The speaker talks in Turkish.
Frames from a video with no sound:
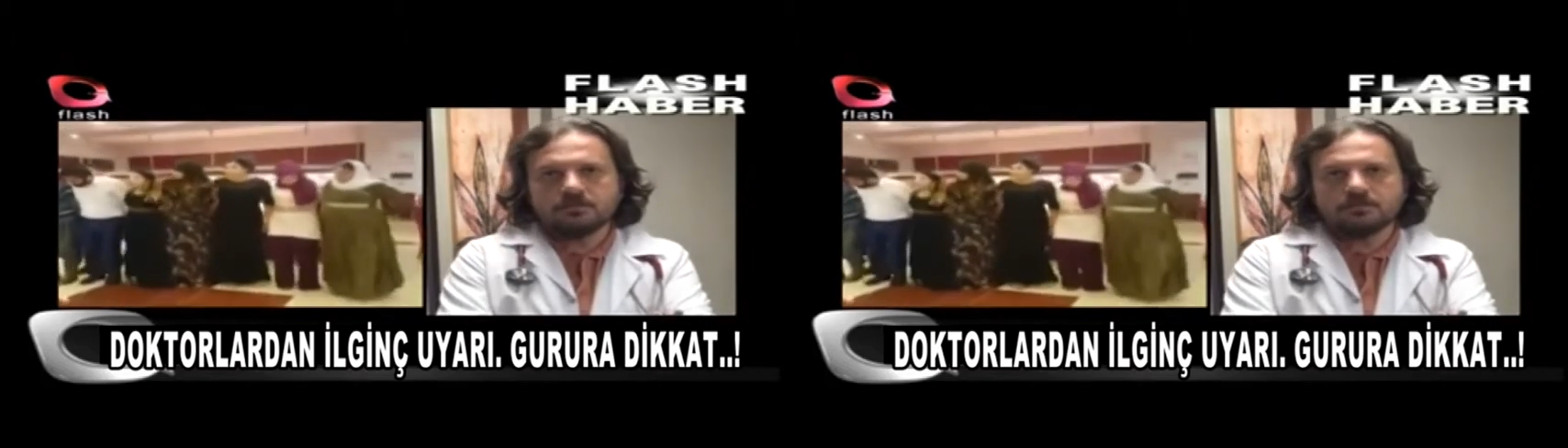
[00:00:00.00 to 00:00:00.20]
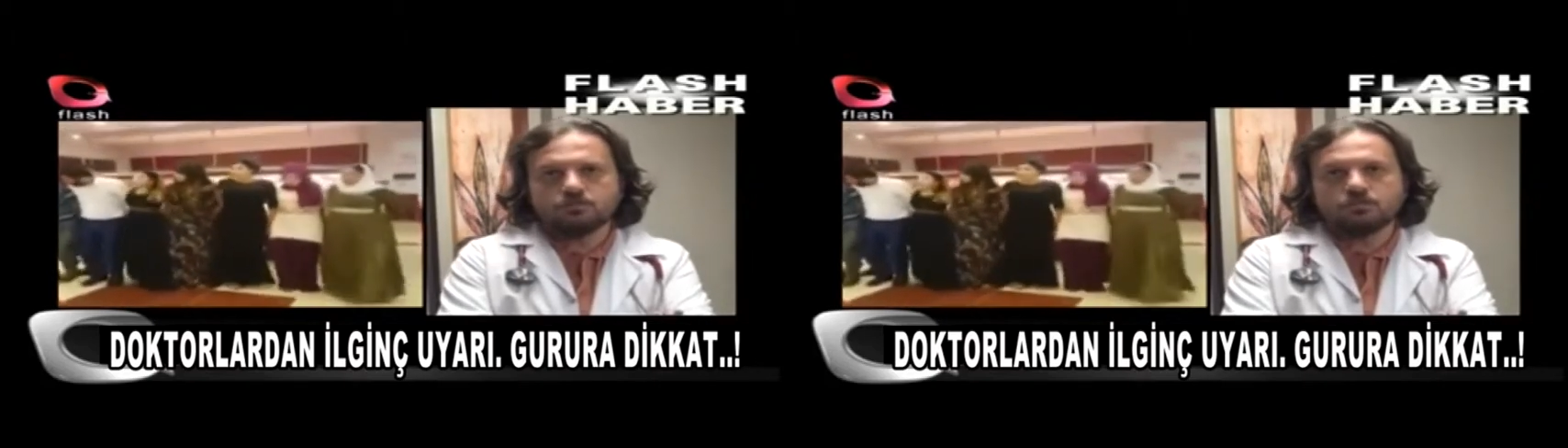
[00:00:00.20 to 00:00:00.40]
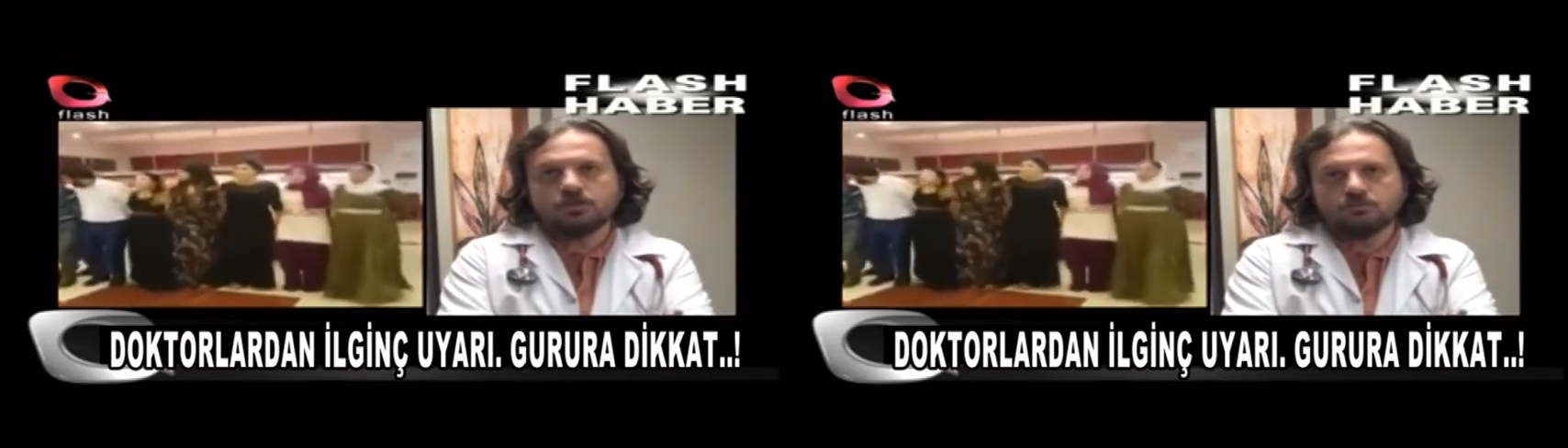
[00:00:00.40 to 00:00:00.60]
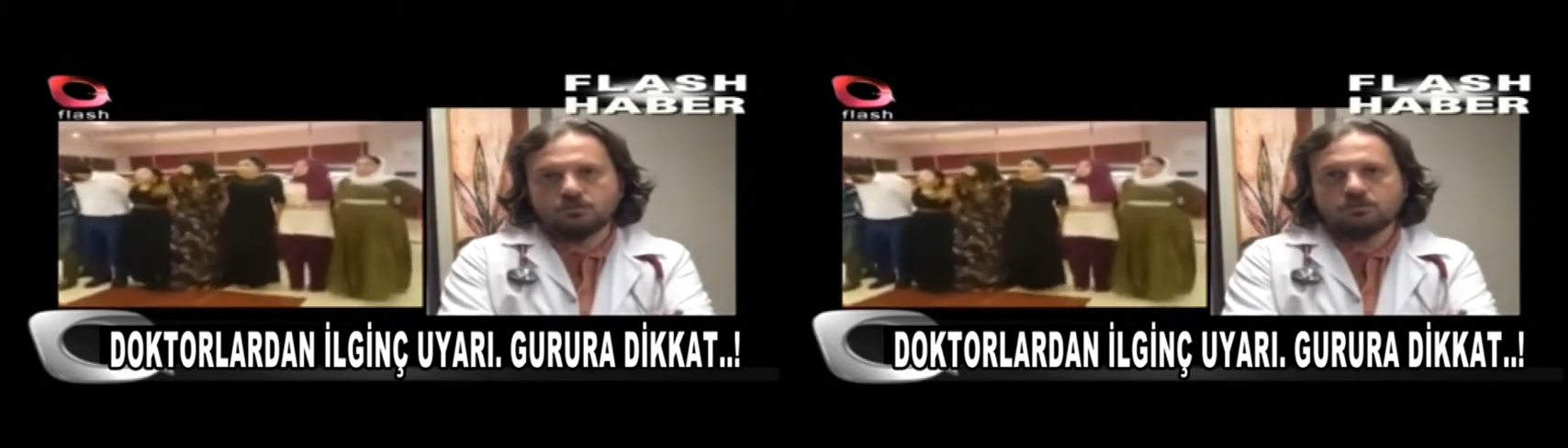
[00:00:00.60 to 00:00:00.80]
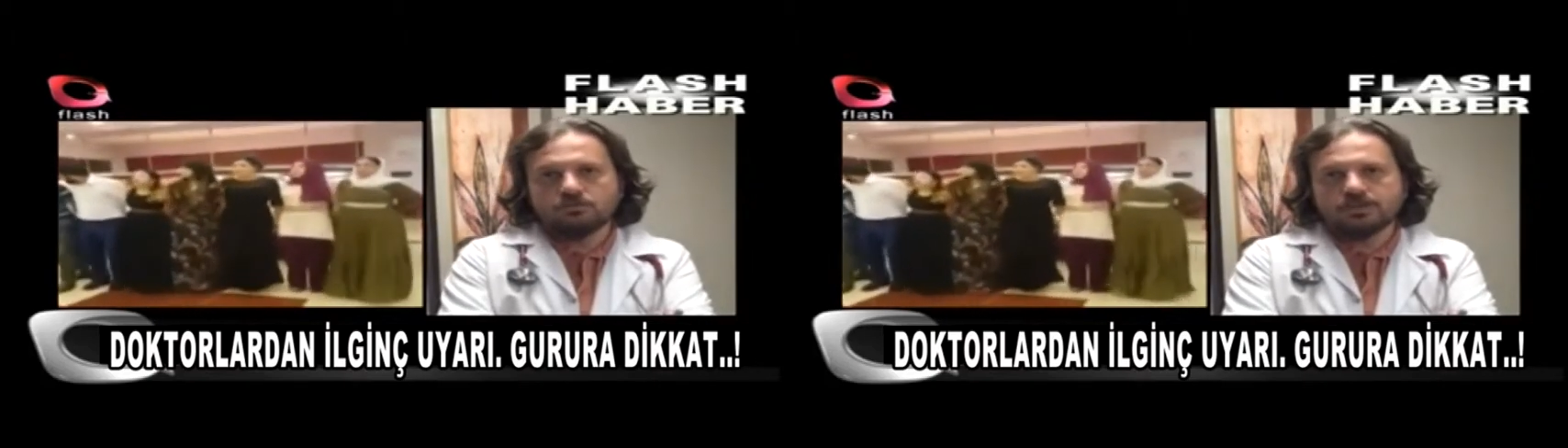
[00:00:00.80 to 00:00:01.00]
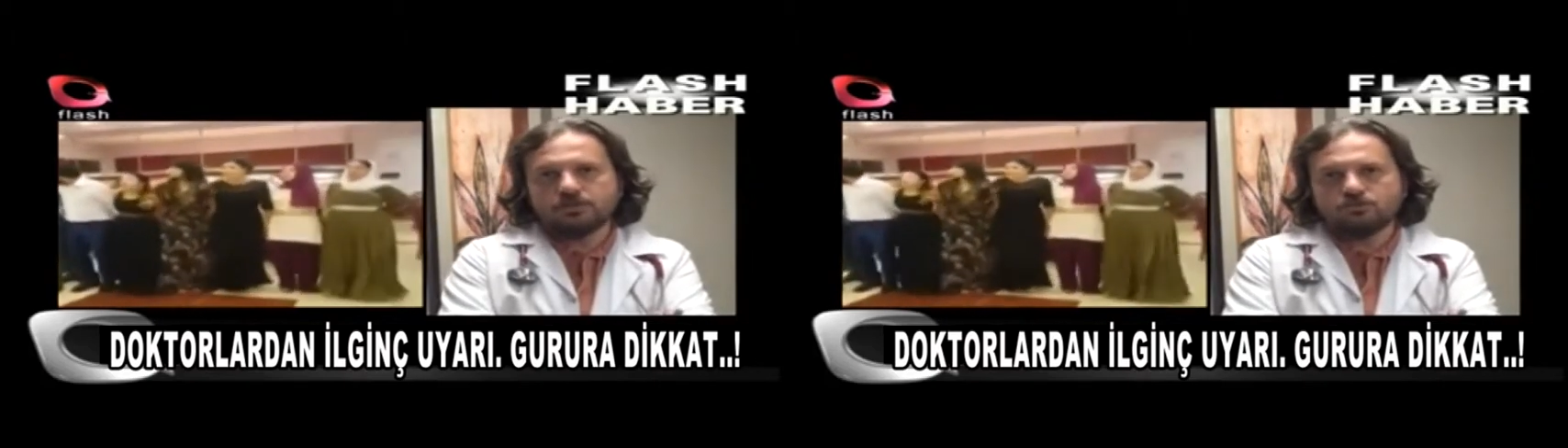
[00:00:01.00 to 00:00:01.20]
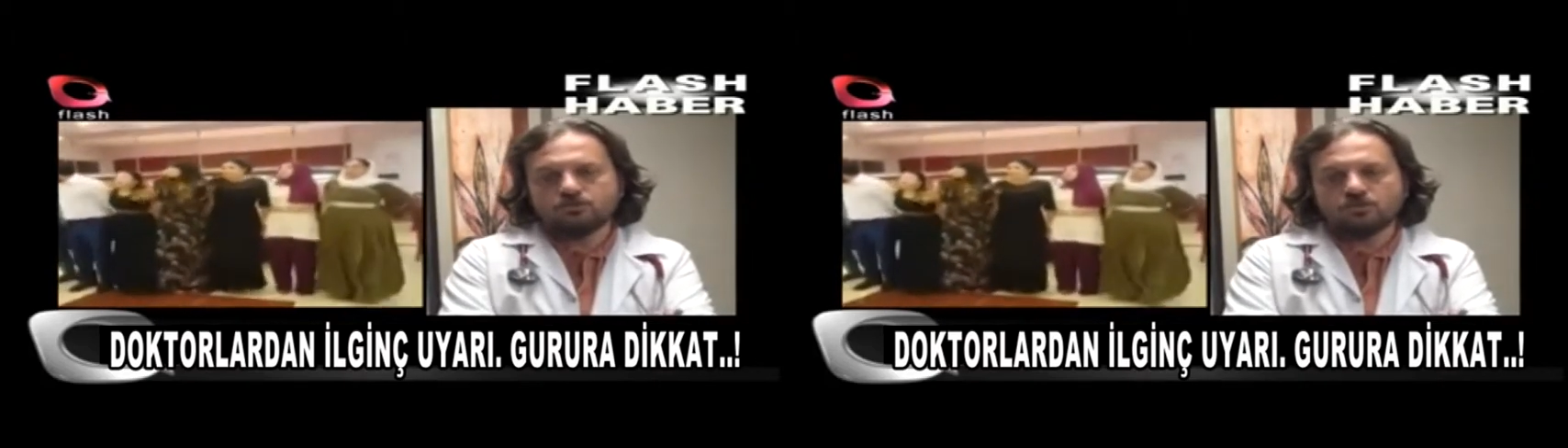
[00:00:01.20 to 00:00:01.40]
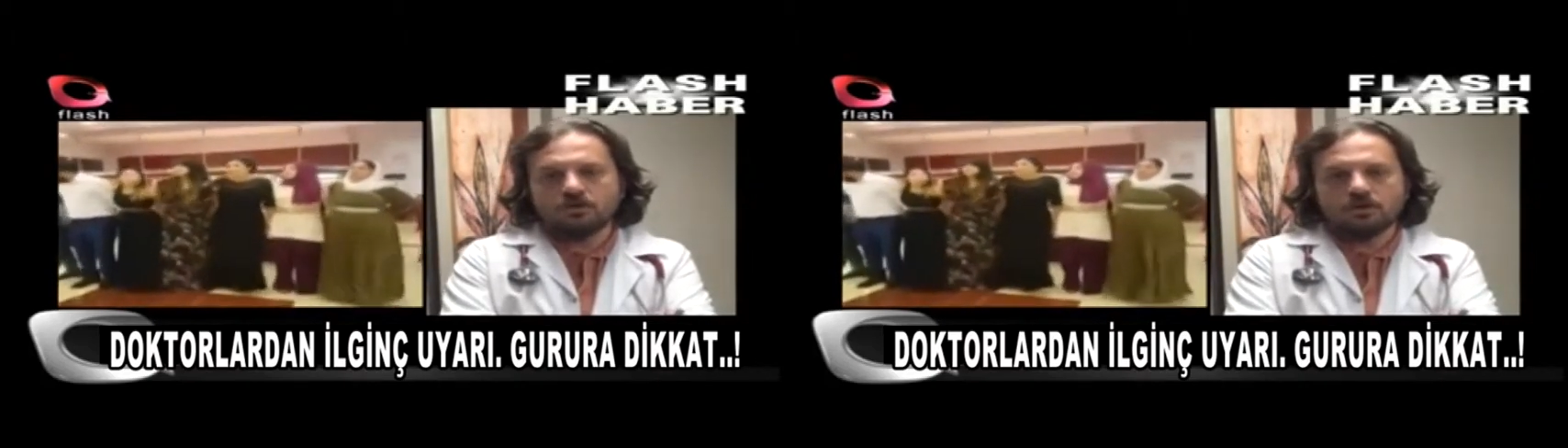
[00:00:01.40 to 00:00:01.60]
e, bu tablo
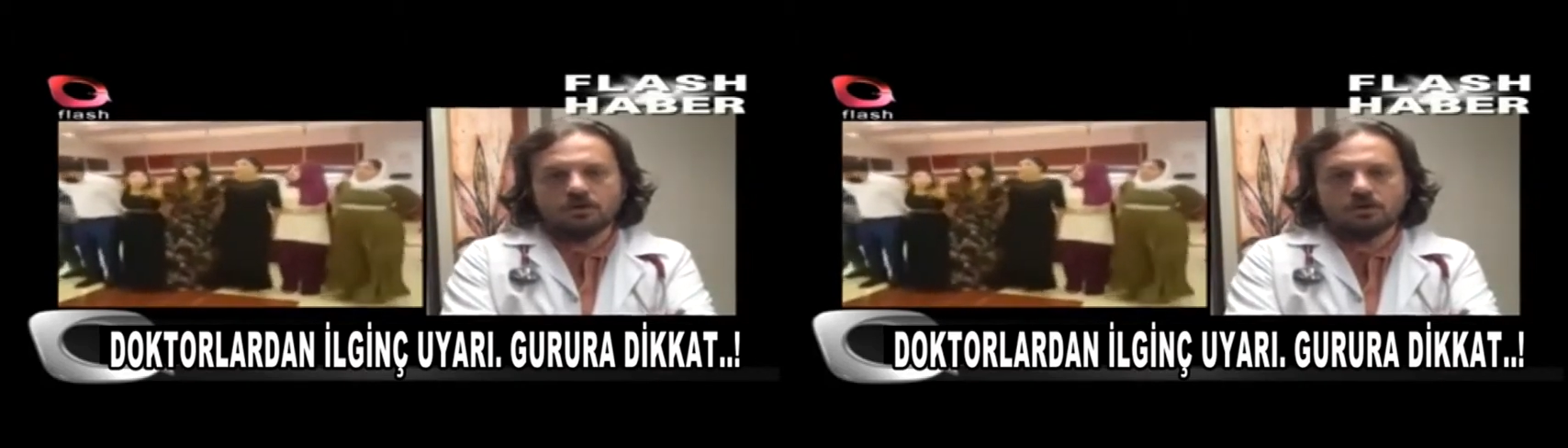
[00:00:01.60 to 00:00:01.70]
gelişiyor.